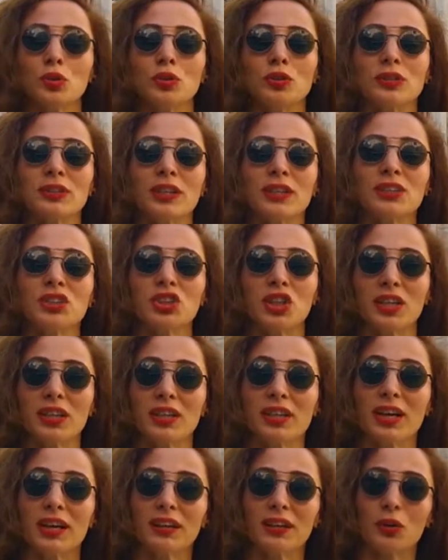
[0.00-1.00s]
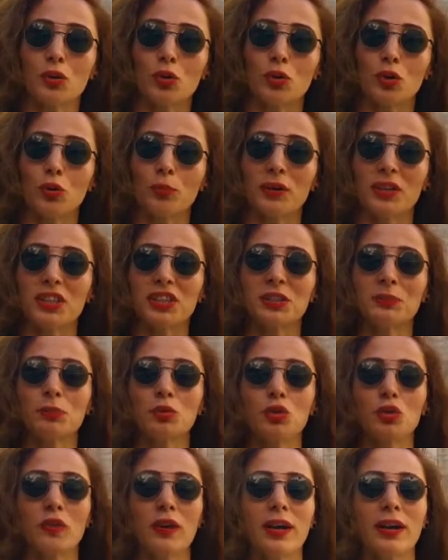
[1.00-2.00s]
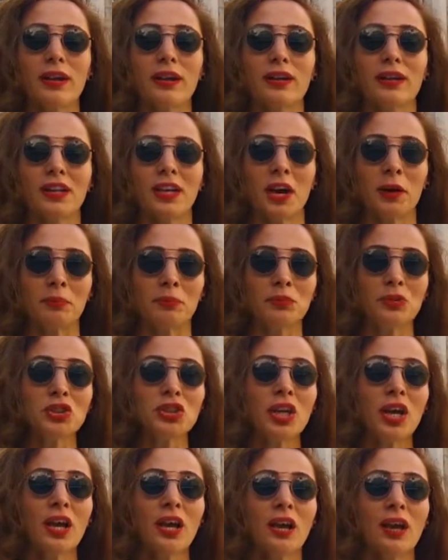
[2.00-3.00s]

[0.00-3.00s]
O yüzden şehir kendini korumak için bu duvarları yapmış.